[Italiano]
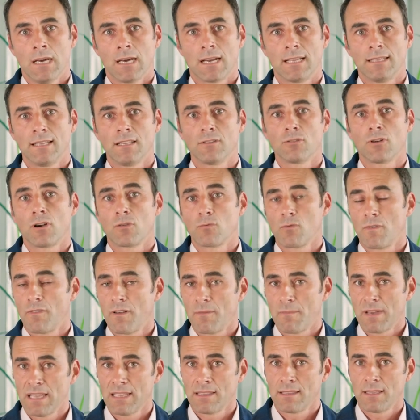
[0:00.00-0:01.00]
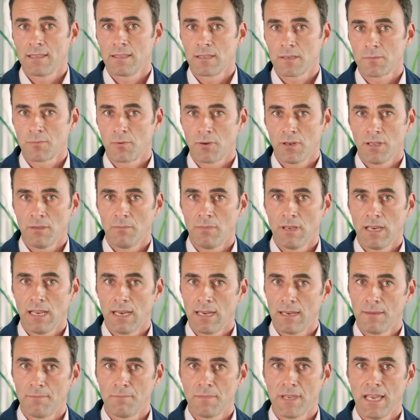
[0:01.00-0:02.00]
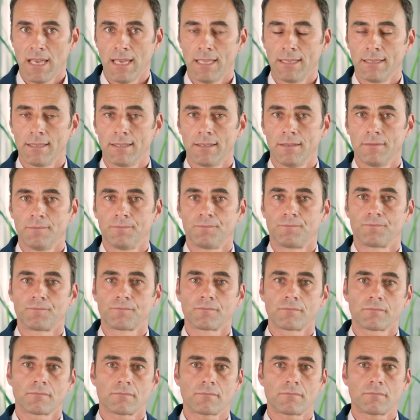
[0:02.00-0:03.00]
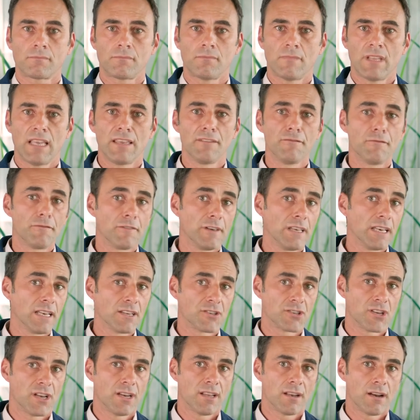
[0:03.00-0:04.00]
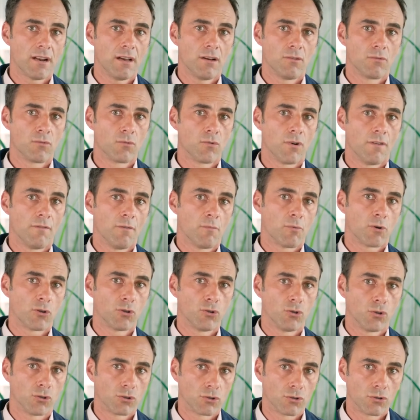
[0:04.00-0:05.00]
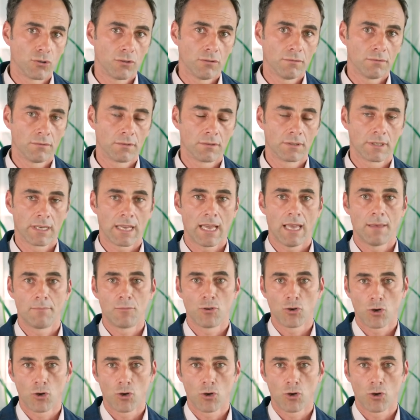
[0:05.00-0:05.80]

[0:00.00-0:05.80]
rendendola nuovamente disponibile all'ambiente. Infine genera un nuovo prodotto che è